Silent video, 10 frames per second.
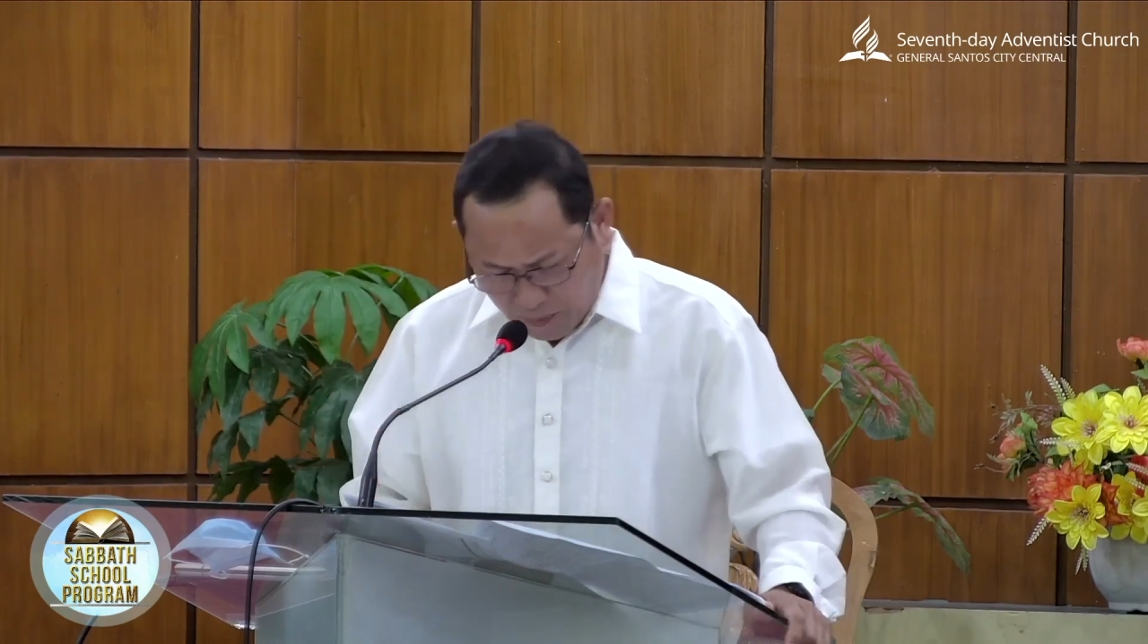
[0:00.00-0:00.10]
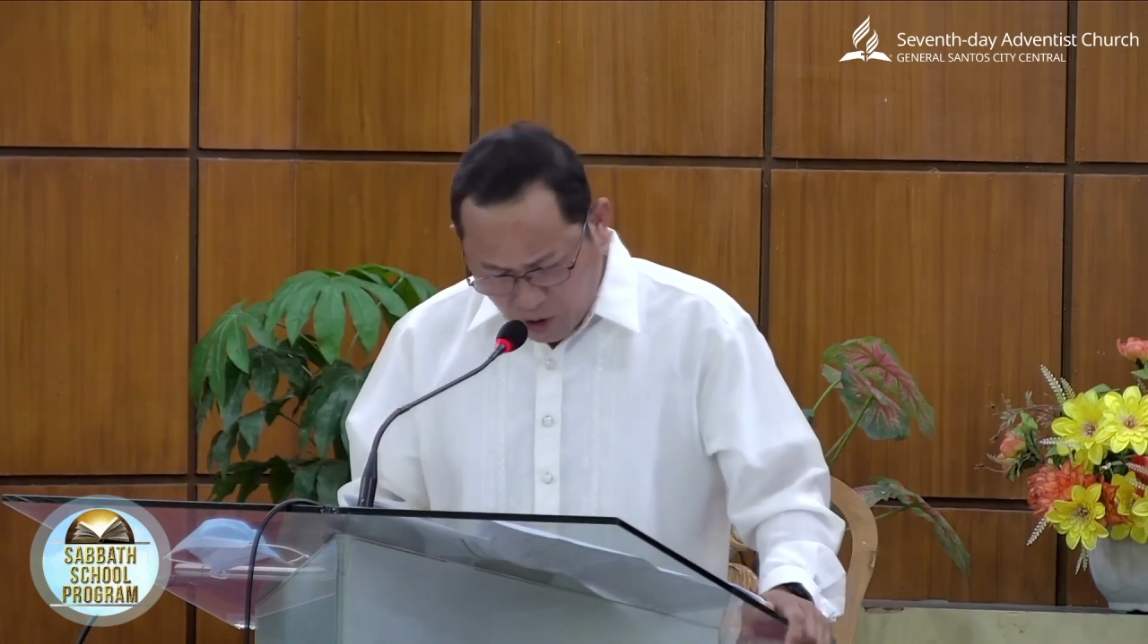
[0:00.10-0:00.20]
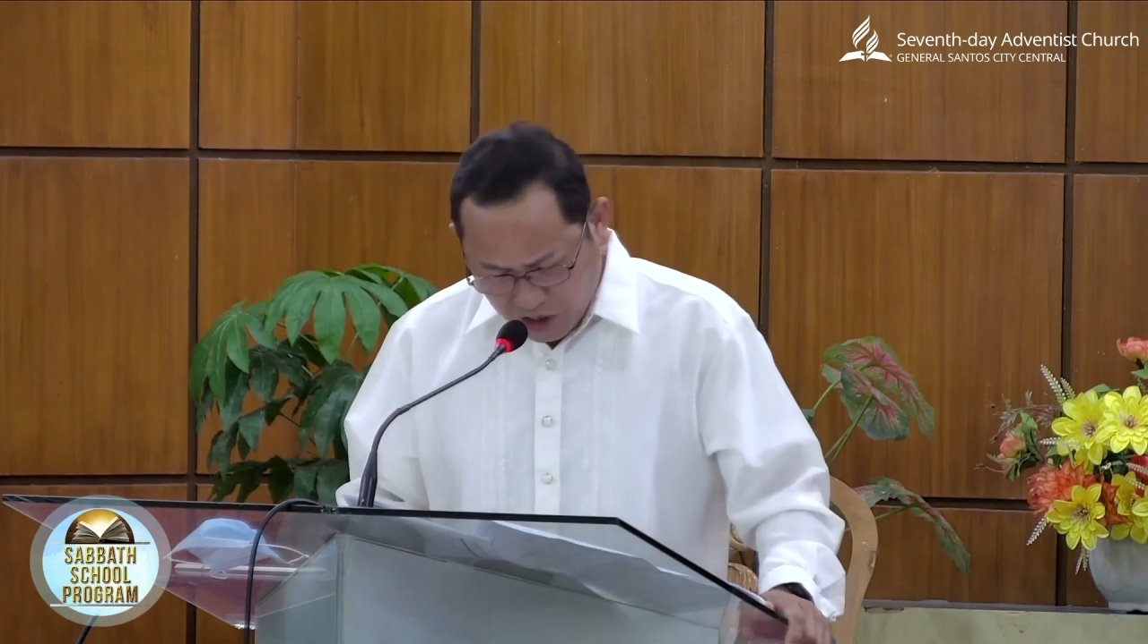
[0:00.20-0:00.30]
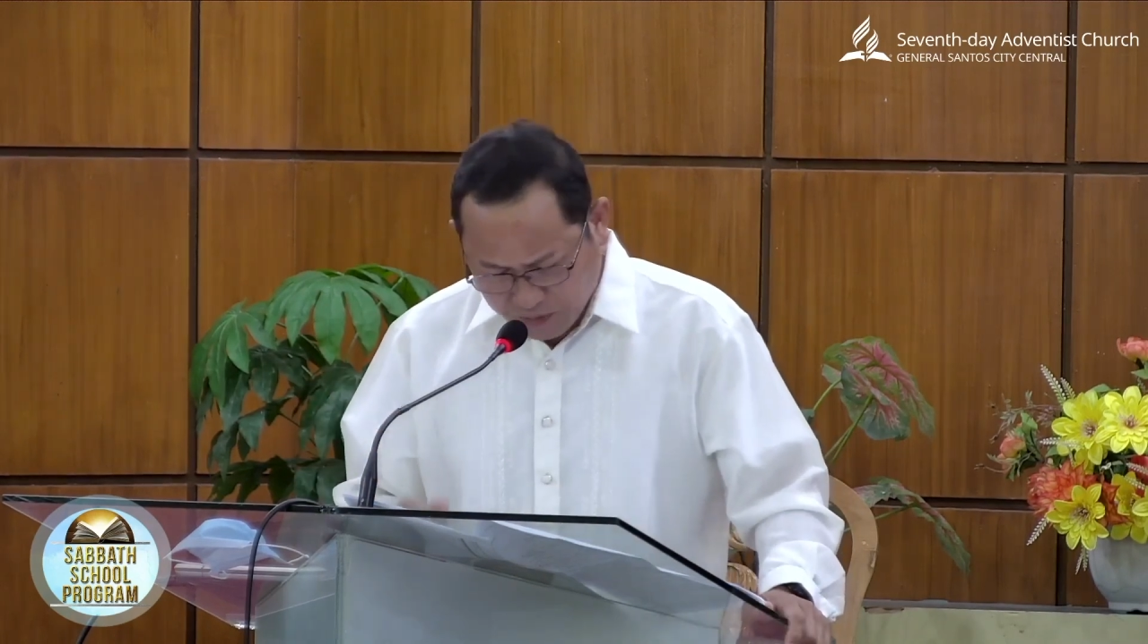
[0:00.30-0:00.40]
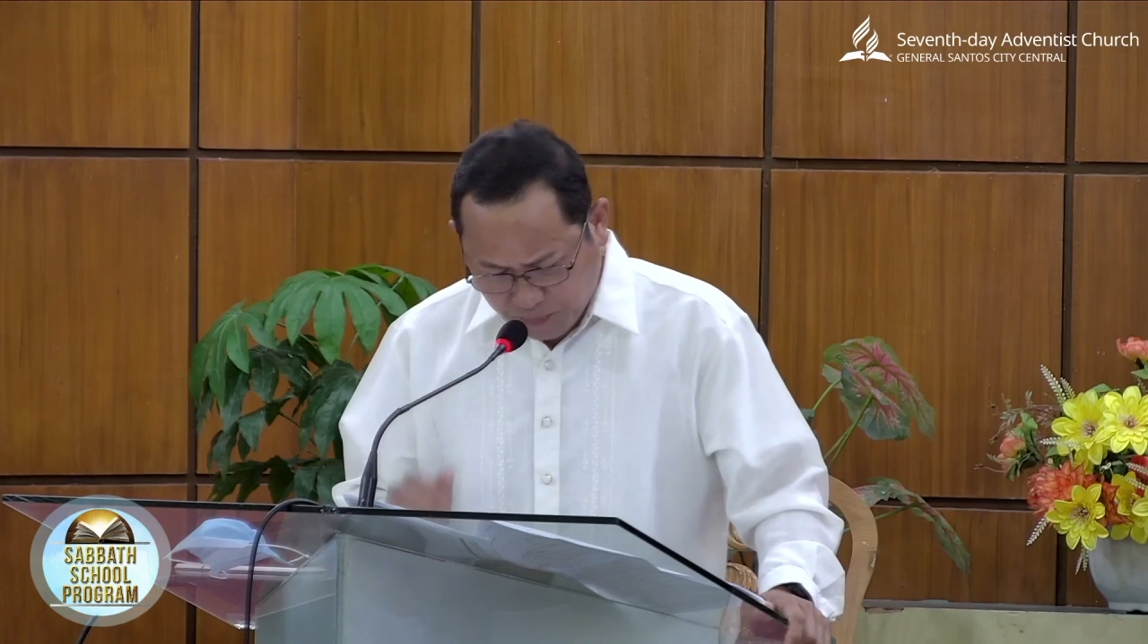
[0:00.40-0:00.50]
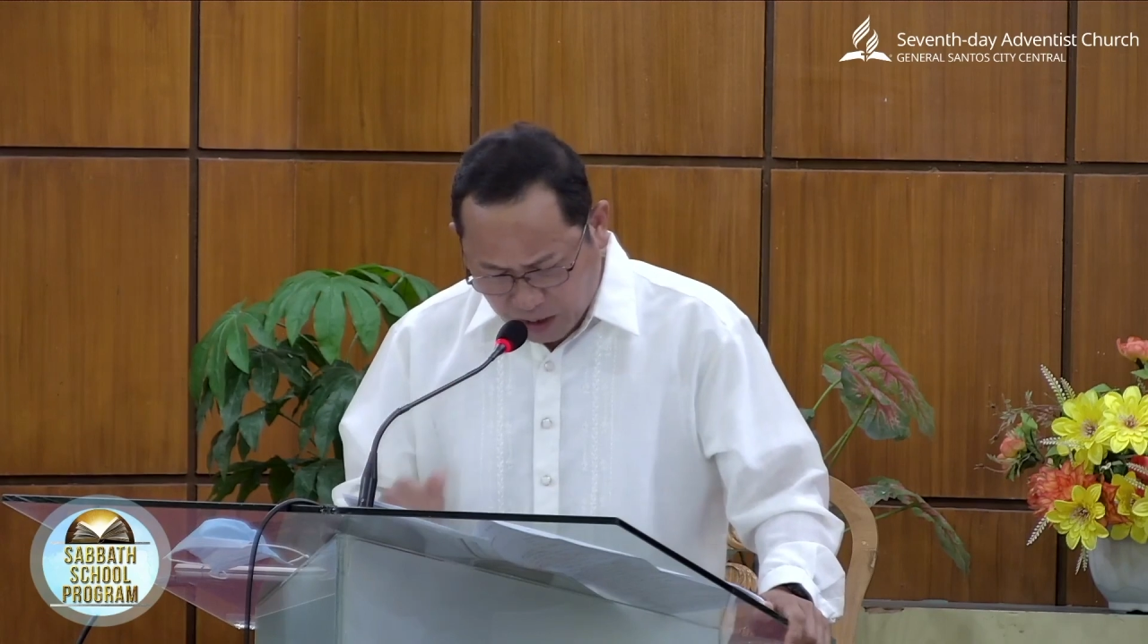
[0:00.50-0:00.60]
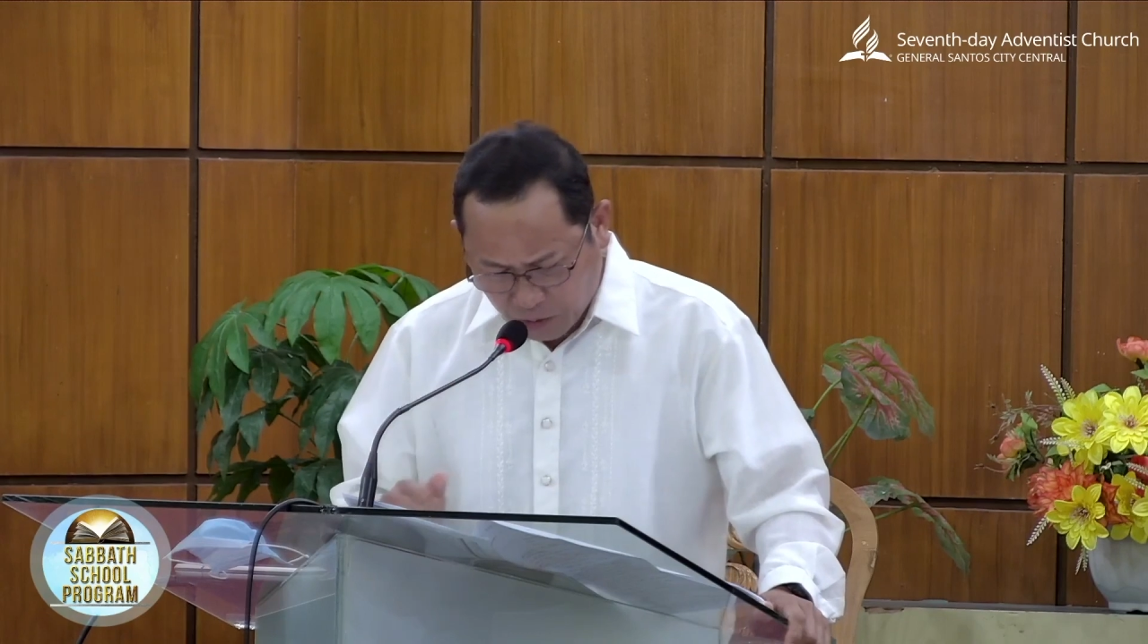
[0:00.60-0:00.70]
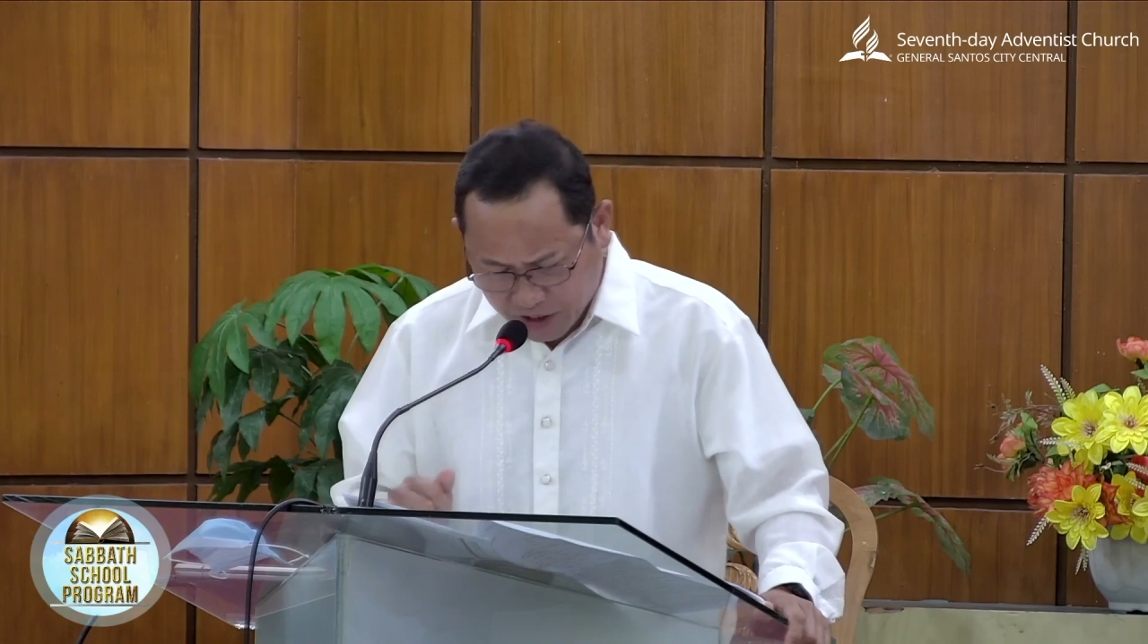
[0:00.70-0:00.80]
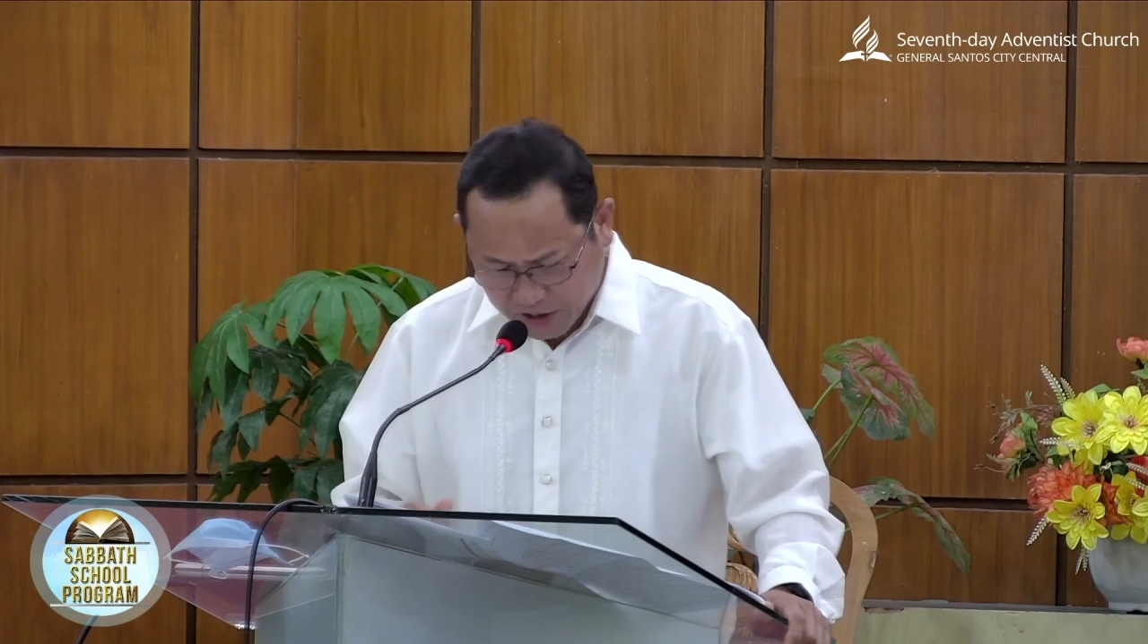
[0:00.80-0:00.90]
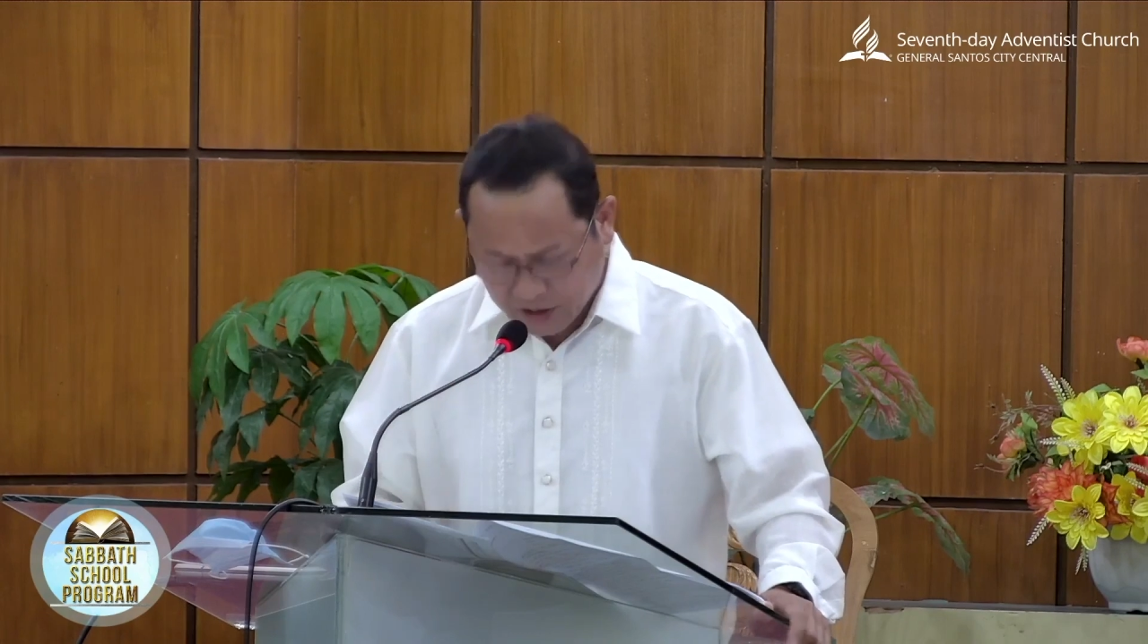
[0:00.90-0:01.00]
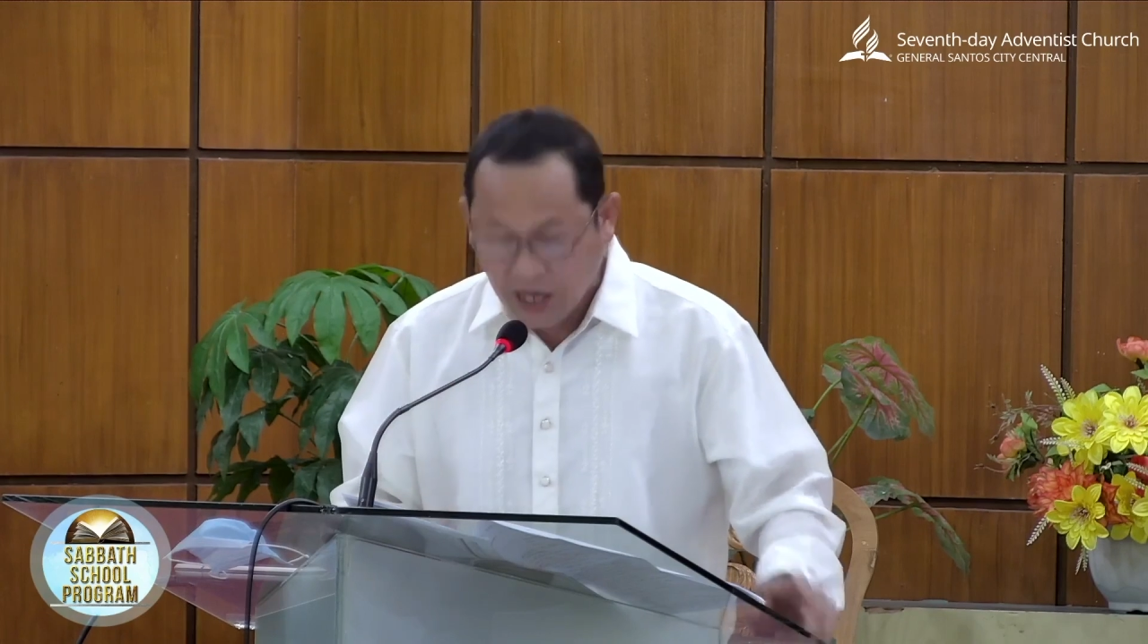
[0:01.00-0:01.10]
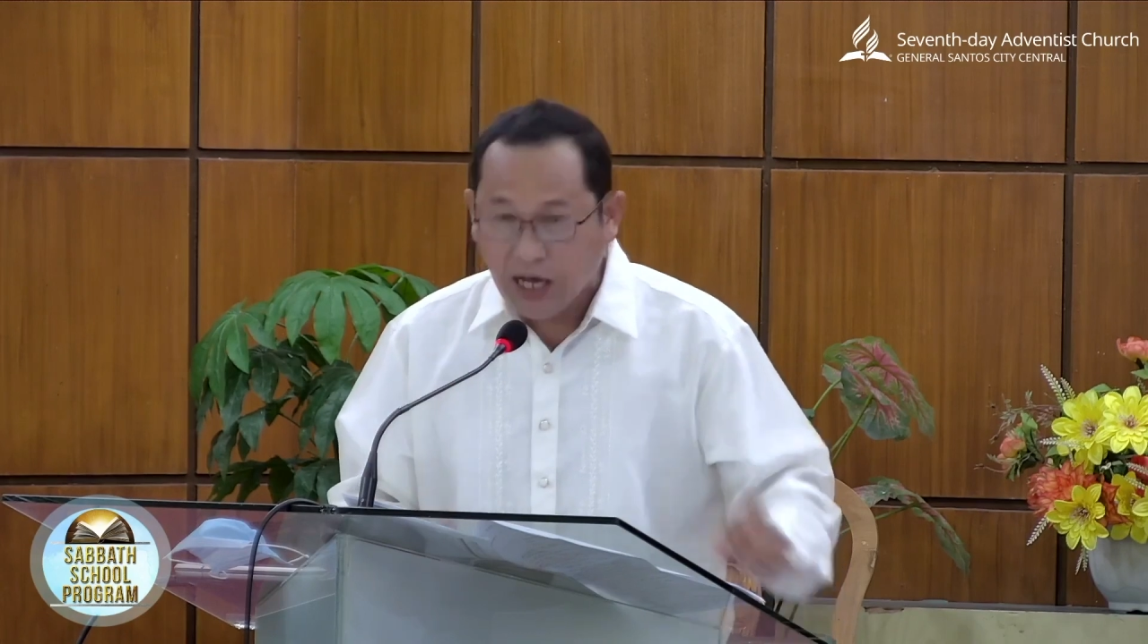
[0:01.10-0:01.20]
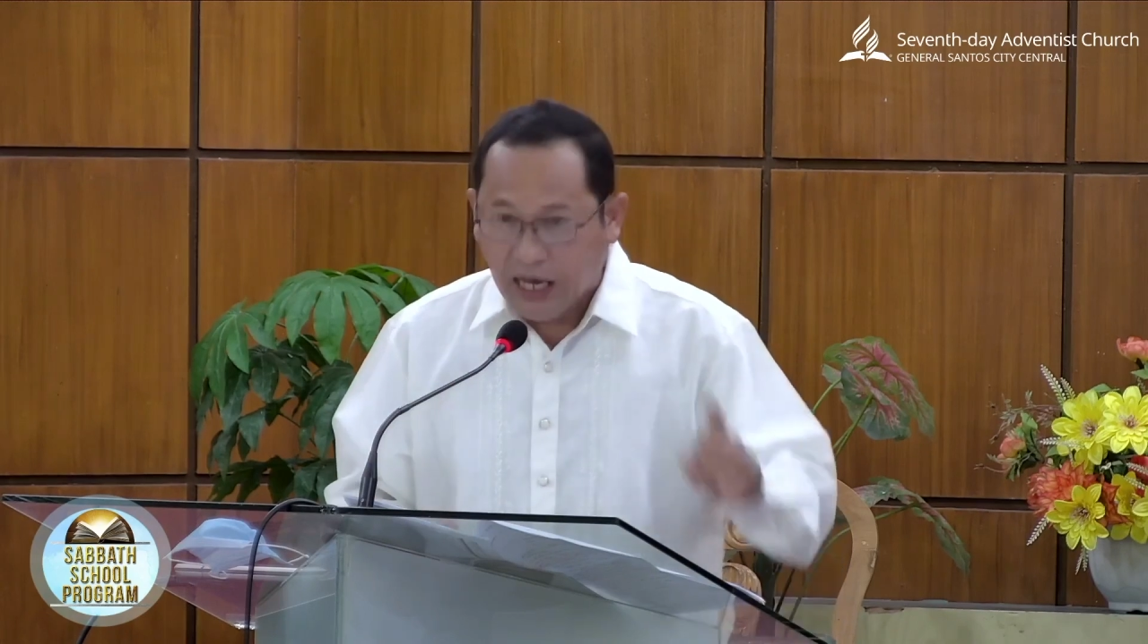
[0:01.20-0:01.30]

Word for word: among his followers,